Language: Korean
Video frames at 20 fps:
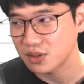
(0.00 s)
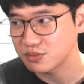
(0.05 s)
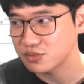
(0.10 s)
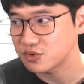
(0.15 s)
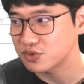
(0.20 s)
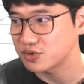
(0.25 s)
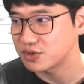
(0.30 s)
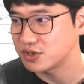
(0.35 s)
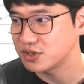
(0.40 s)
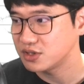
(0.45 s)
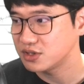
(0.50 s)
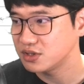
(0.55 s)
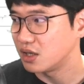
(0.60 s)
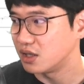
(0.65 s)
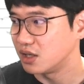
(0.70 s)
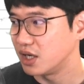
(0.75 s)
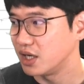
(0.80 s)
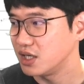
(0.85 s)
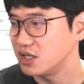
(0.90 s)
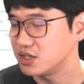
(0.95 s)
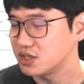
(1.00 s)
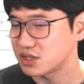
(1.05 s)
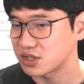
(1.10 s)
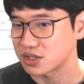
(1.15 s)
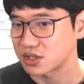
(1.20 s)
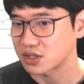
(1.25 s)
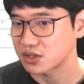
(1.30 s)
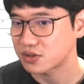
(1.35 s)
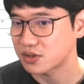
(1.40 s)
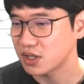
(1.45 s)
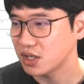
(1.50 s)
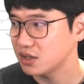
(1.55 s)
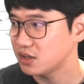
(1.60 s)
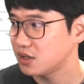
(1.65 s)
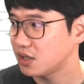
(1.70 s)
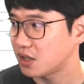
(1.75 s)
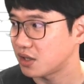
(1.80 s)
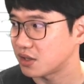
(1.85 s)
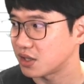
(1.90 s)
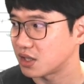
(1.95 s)
함수는 range,
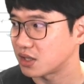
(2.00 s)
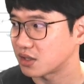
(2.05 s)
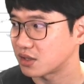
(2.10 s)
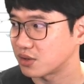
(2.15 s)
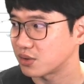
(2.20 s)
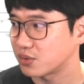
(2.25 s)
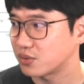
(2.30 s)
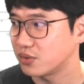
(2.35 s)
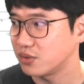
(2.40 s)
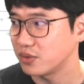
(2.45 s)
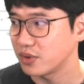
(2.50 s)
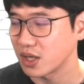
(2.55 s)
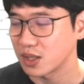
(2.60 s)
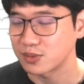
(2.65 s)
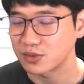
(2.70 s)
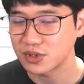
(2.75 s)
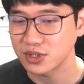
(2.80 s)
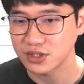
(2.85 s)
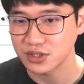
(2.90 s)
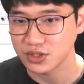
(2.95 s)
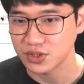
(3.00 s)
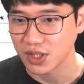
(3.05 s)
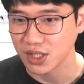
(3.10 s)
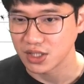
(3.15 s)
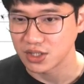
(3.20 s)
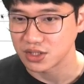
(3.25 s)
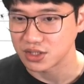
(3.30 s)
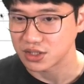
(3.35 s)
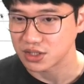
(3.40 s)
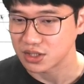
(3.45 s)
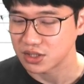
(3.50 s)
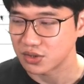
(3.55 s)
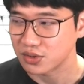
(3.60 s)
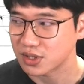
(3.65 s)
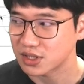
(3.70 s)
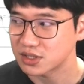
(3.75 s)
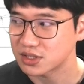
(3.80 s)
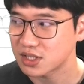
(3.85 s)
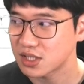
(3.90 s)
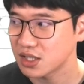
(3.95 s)
criteria, 그리고 average range 이렇게
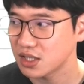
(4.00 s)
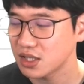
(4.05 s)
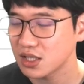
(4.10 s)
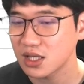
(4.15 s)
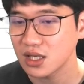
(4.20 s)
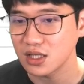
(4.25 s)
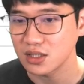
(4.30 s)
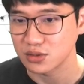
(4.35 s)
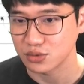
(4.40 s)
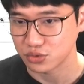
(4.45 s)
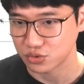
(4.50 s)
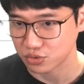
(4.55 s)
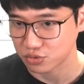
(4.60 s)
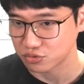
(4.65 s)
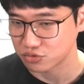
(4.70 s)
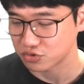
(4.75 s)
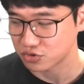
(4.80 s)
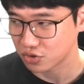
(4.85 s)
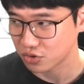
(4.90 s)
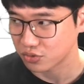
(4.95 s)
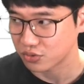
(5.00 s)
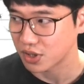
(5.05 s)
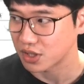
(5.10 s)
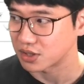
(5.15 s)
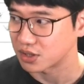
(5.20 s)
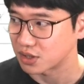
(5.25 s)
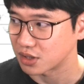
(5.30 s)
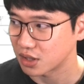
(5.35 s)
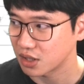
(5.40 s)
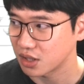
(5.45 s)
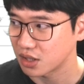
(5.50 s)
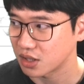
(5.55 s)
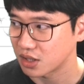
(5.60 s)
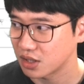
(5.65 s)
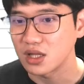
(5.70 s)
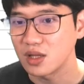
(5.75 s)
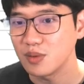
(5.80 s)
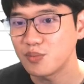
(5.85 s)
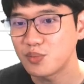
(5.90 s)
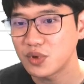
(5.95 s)
세 개의 인수로 구성이 되어 있는데
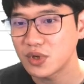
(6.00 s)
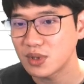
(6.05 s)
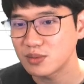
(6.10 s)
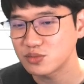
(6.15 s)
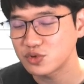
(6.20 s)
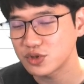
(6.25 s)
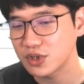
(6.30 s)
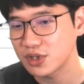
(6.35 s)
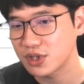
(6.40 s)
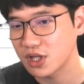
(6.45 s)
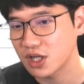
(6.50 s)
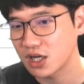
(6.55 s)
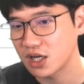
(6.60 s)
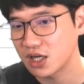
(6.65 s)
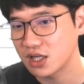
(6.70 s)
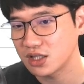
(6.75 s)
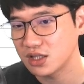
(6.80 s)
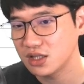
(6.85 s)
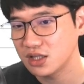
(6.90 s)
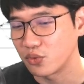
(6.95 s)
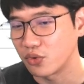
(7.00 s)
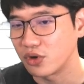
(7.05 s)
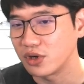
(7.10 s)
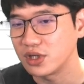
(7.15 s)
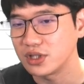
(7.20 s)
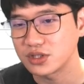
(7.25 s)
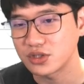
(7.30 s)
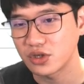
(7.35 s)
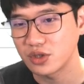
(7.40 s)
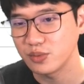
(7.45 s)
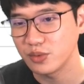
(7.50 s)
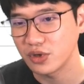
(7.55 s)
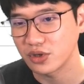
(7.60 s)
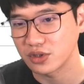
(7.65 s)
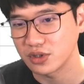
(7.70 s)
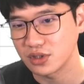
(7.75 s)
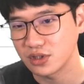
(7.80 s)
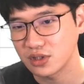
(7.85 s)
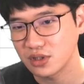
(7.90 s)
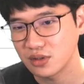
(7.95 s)
if 함수에 대한 원리
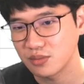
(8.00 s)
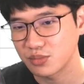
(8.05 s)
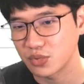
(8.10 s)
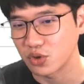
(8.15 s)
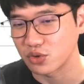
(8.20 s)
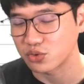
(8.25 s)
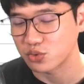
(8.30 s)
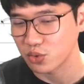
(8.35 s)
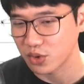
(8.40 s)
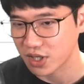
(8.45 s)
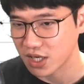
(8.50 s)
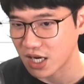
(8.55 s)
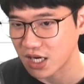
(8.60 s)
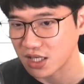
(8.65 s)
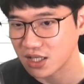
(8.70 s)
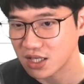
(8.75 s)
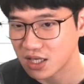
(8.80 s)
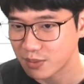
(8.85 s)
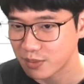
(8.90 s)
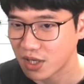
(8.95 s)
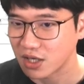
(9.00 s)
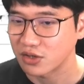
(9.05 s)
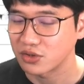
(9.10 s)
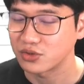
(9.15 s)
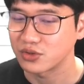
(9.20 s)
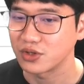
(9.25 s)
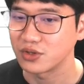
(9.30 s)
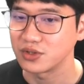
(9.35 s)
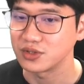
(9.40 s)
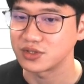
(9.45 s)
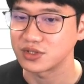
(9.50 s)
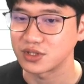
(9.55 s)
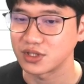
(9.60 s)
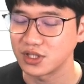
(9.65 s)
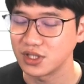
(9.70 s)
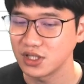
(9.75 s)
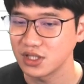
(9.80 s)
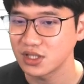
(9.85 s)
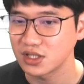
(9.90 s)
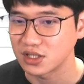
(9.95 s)
설명은 별도의 강의가 마련되어
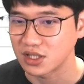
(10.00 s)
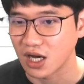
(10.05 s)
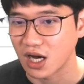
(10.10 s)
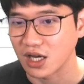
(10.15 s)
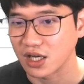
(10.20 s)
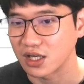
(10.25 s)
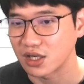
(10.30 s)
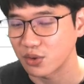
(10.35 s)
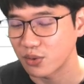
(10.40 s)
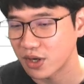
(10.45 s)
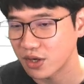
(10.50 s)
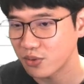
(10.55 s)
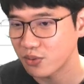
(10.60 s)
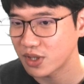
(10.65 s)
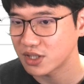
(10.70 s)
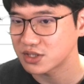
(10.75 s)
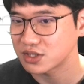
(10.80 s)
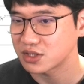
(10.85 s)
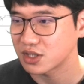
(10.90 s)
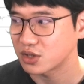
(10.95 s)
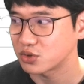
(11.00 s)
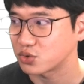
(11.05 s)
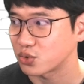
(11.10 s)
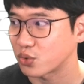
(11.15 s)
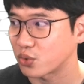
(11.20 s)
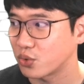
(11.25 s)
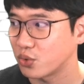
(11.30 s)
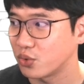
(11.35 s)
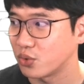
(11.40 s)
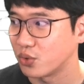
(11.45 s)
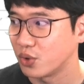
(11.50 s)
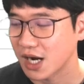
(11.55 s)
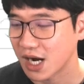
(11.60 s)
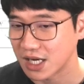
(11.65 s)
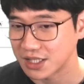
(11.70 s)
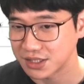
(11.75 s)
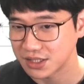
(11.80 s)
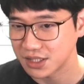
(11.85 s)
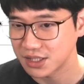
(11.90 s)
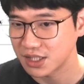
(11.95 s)
있으니 그 강의를 활용하시는 게 좋고
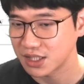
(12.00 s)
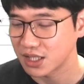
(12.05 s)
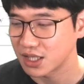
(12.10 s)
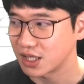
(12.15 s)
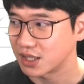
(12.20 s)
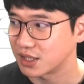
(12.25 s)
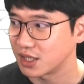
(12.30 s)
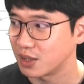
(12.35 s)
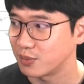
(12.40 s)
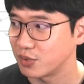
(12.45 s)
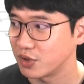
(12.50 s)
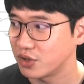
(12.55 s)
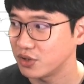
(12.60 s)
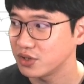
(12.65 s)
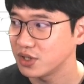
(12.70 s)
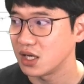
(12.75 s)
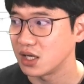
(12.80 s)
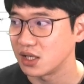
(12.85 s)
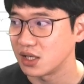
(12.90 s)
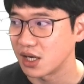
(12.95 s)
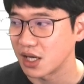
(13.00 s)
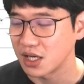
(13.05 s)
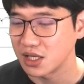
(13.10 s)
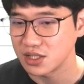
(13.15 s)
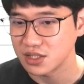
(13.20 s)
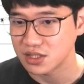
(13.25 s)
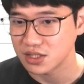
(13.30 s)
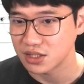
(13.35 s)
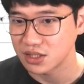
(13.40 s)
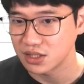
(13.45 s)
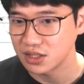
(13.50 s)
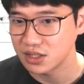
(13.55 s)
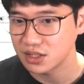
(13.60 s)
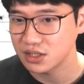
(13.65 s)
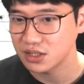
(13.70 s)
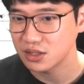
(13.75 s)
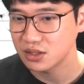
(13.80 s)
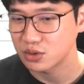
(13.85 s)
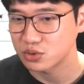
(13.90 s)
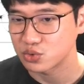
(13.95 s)
간단하게 얘기하면 이 r a n g e
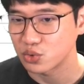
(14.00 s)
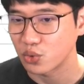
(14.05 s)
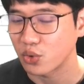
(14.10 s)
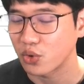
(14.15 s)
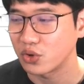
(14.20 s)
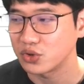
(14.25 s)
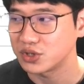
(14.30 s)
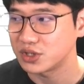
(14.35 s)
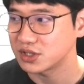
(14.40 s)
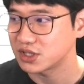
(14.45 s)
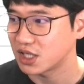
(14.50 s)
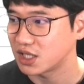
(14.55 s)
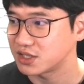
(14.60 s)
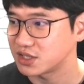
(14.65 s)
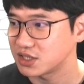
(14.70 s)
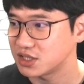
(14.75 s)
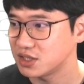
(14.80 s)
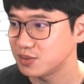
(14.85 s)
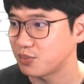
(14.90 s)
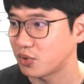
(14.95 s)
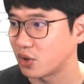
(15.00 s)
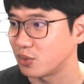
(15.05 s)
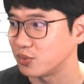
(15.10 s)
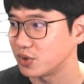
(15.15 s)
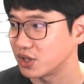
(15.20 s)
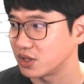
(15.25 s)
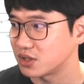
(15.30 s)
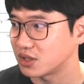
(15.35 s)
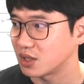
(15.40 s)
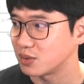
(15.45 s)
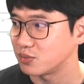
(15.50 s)
는 조건을 따질 범위이기